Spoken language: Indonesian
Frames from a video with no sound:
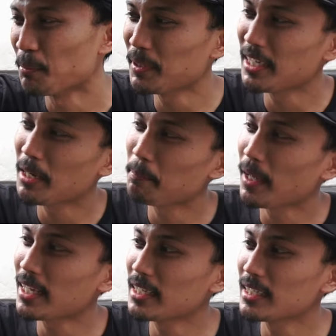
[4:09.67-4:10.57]
tapi ya
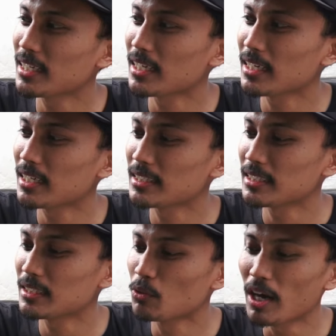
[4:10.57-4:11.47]
paling uh,
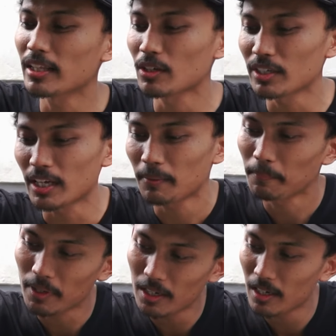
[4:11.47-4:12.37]
ya, gue nggak tahu nih ya
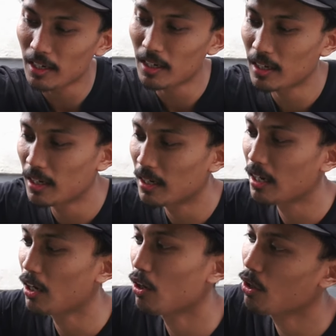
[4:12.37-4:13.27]
uh,
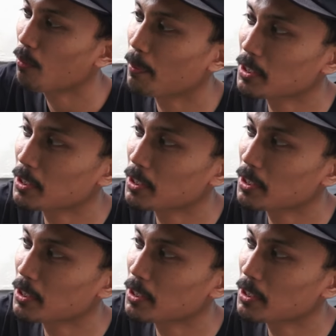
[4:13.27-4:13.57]
kalau